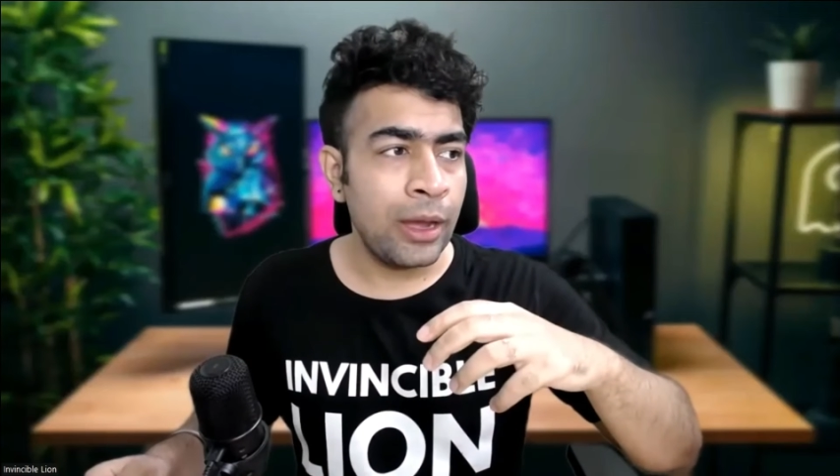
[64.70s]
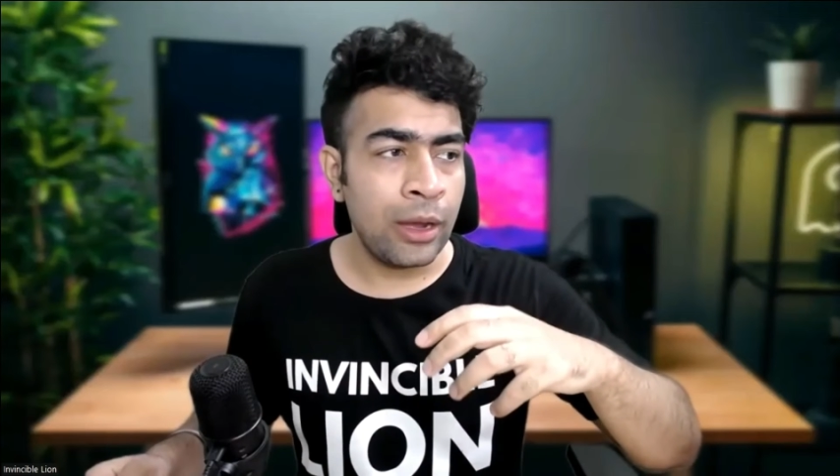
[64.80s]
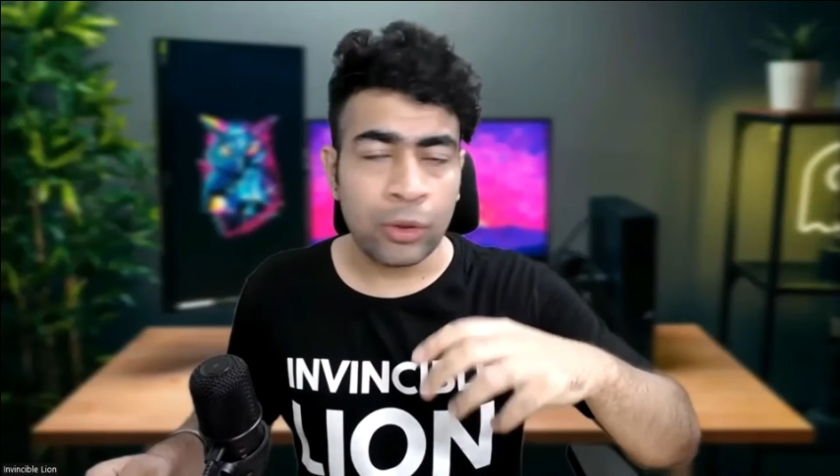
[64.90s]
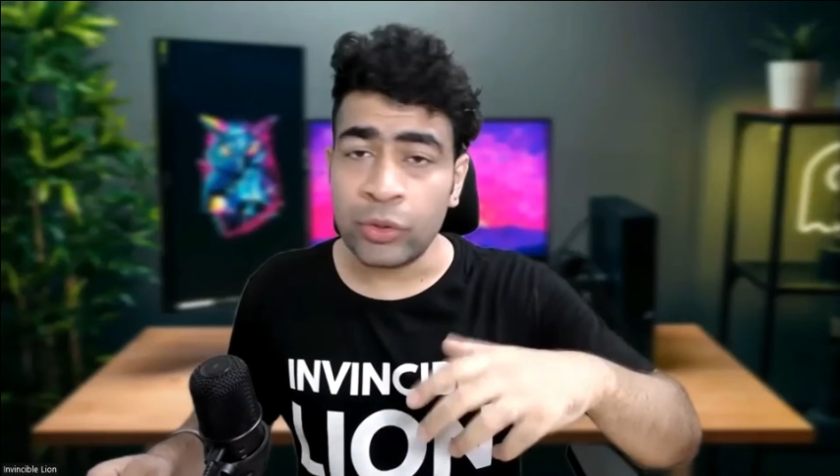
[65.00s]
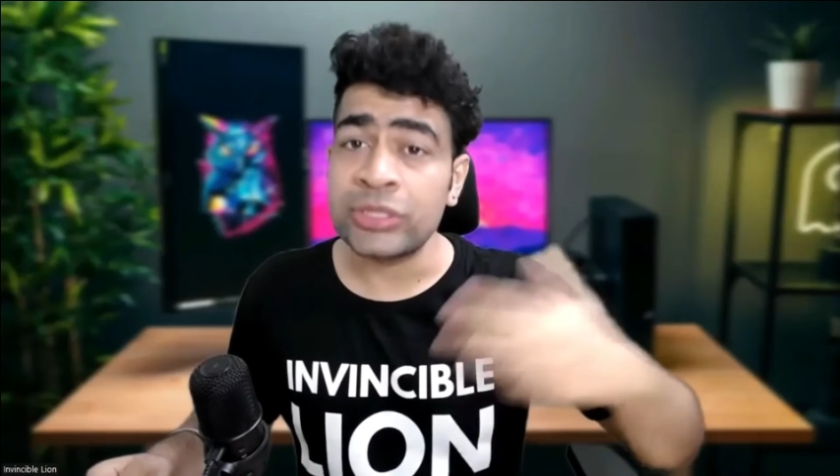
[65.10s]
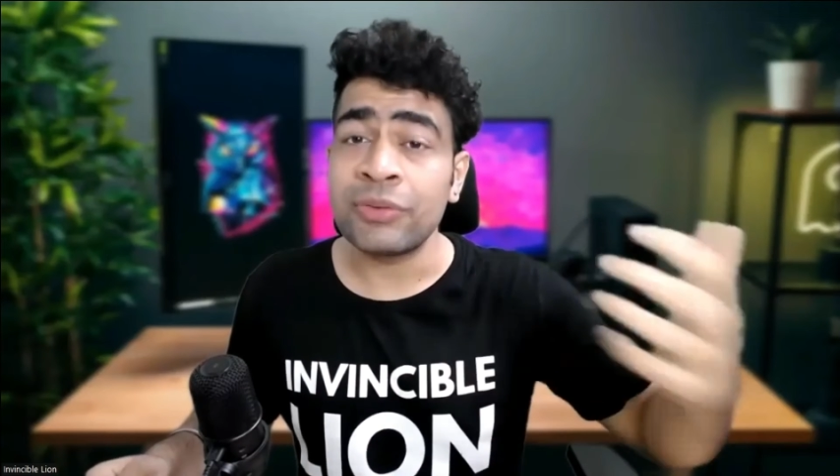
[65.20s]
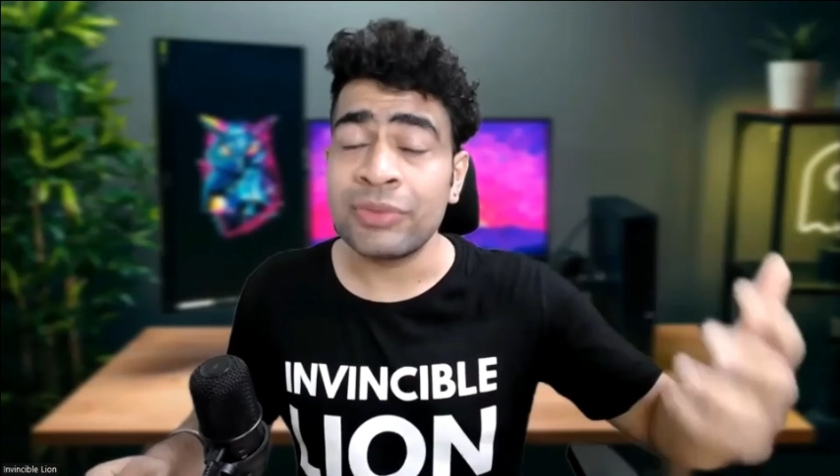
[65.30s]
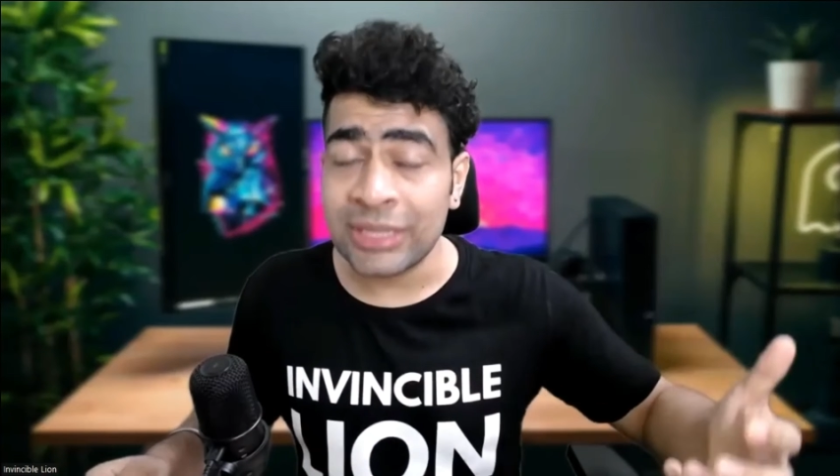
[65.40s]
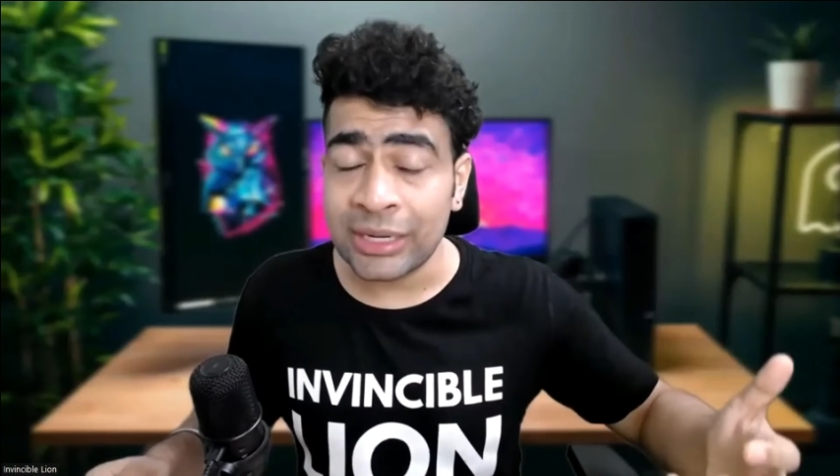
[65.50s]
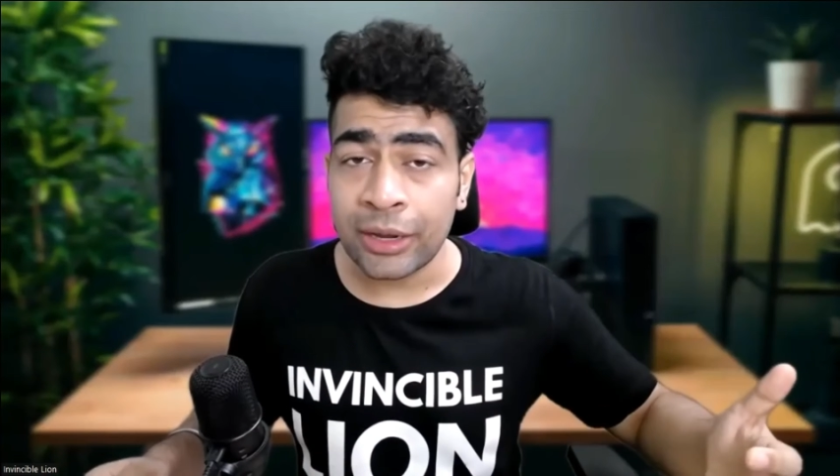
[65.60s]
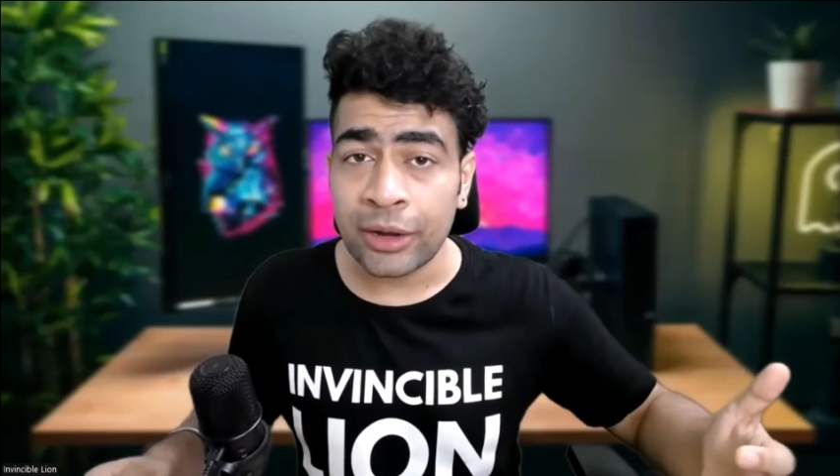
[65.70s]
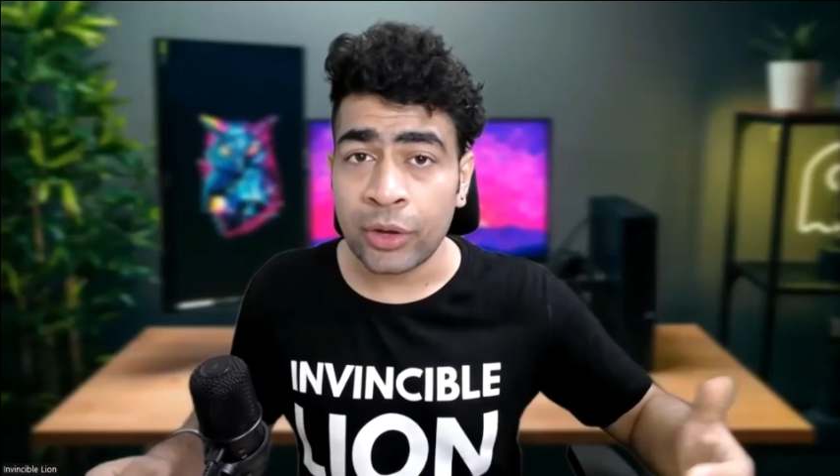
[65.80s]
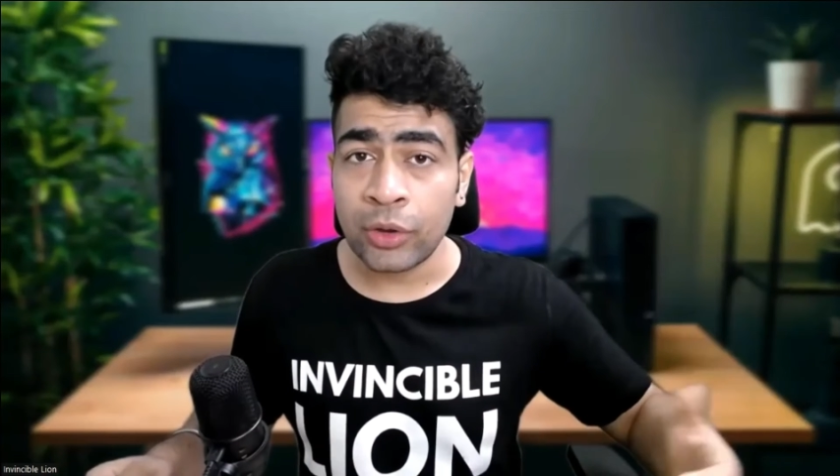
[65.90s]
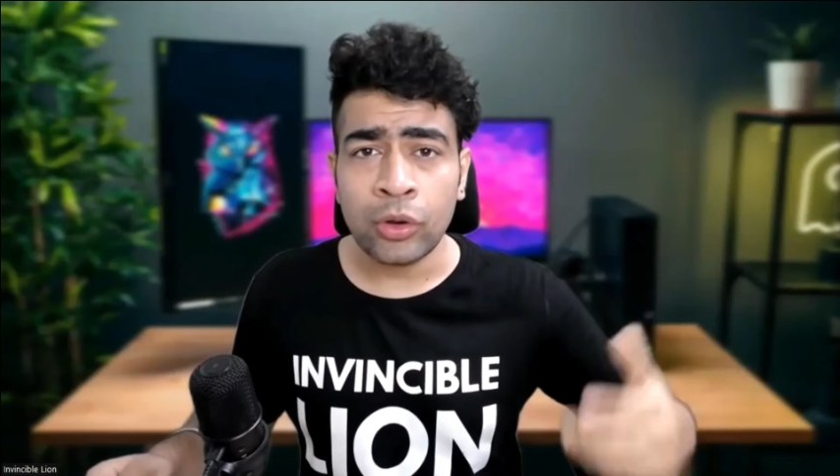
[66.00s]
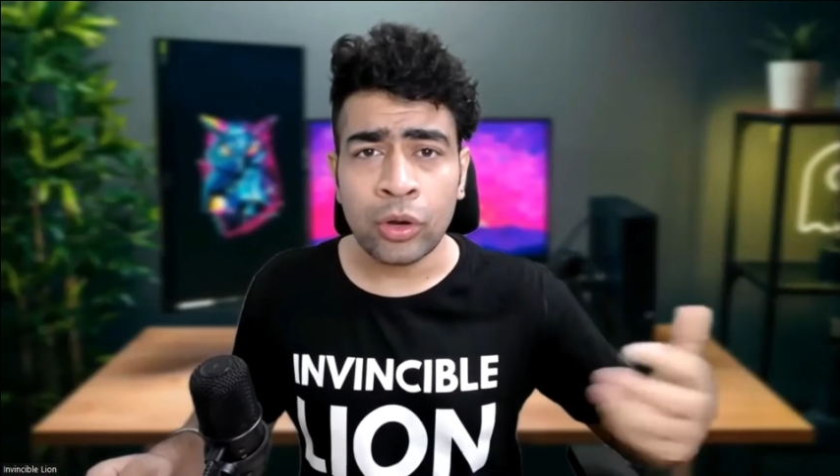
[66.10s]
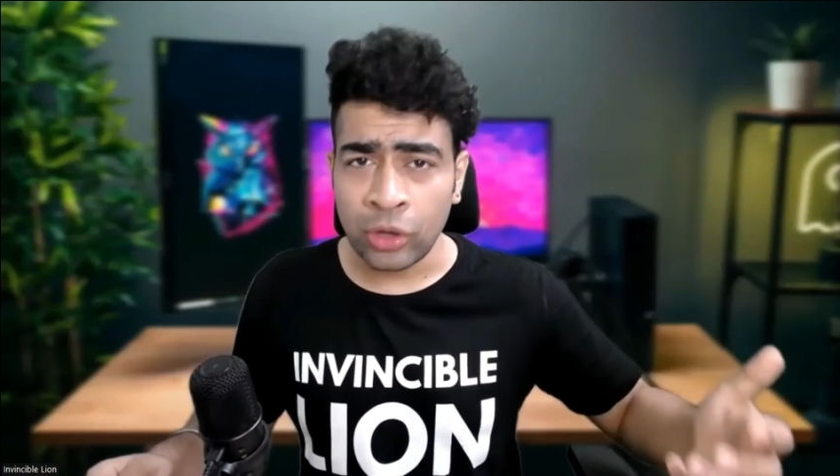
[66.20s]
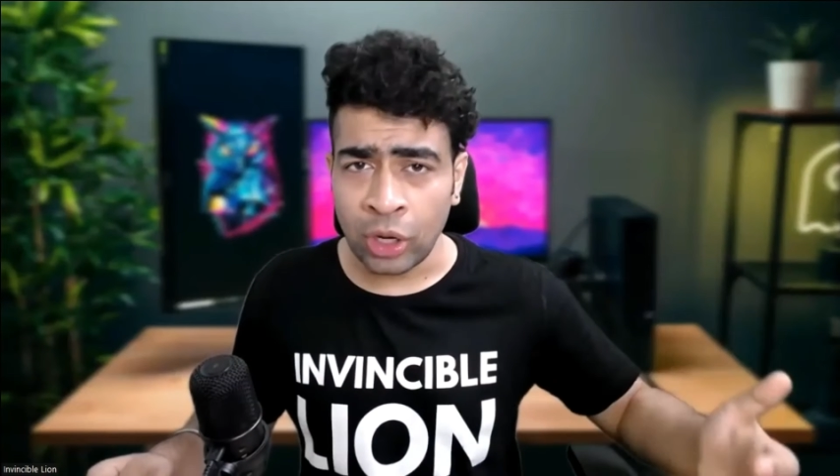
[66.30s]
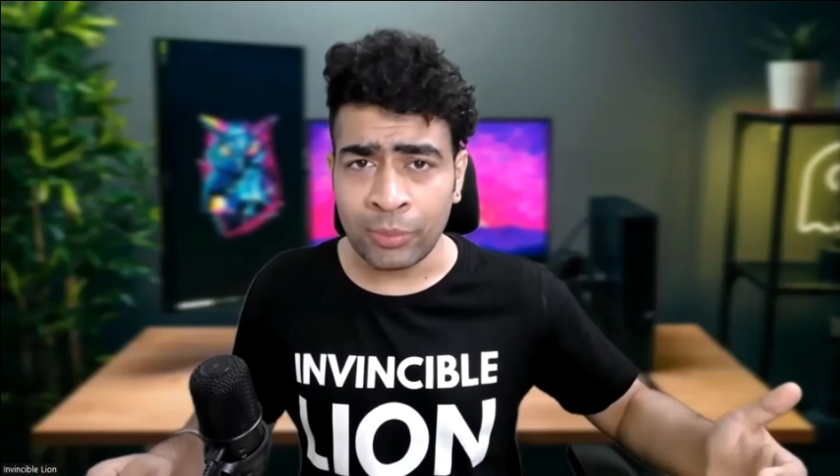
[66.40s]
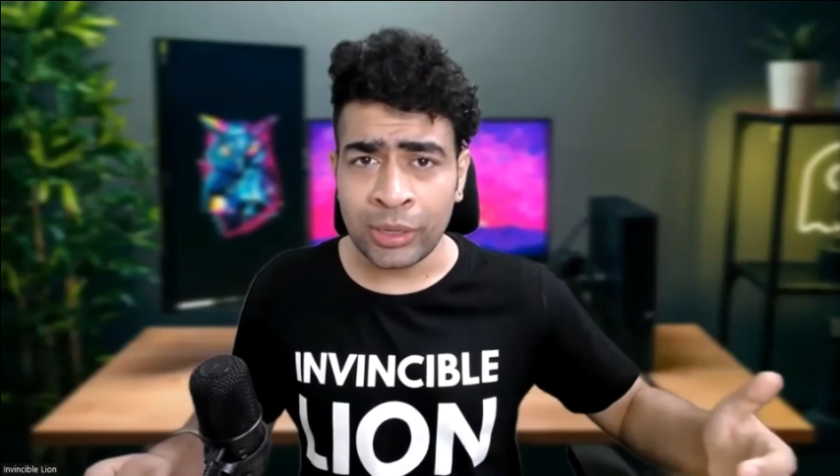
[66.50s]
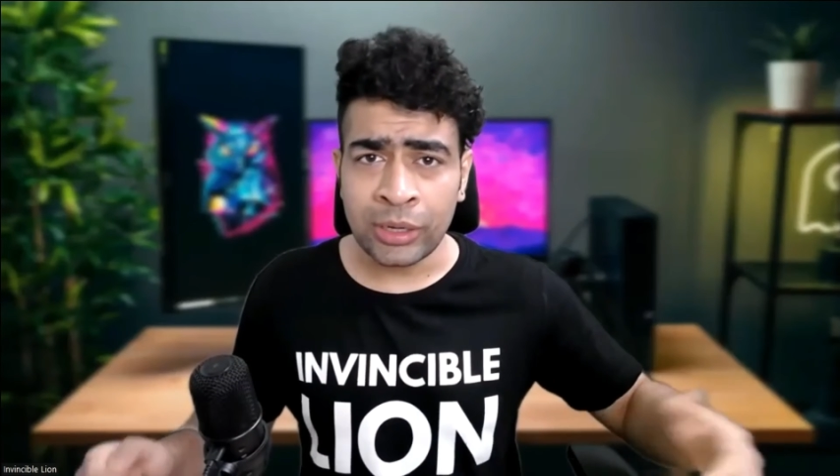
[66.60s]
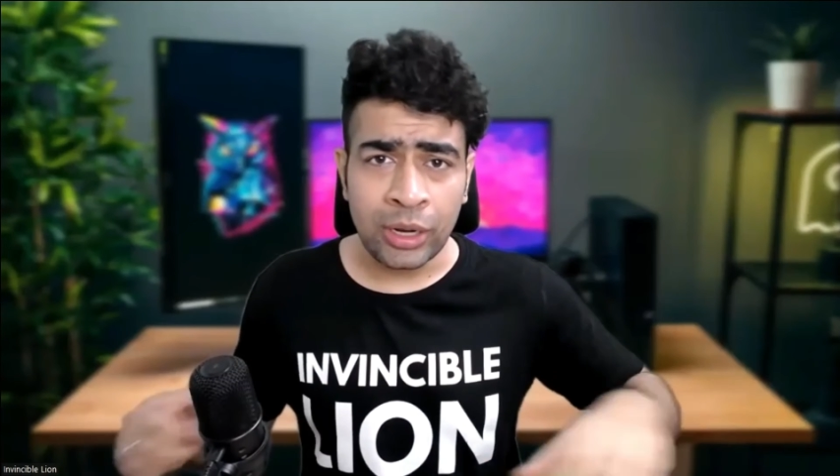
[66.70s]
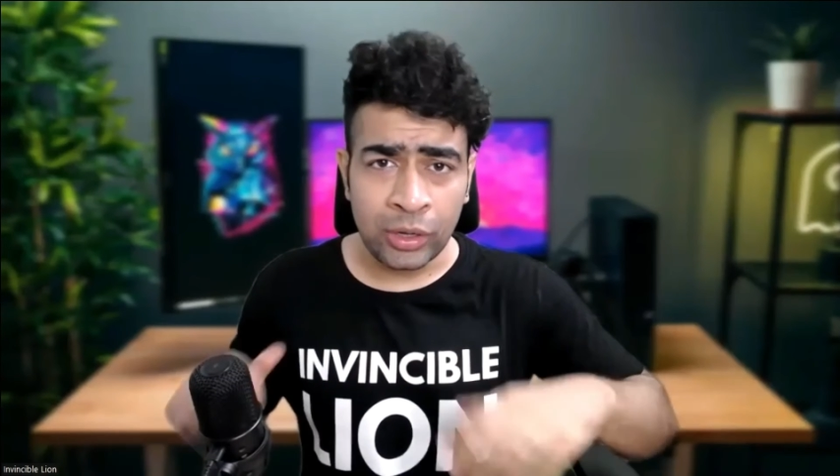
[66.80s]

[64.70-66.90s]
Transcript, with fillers: आ, कोई सर्विस सेल कर रहे हो नॉर्मल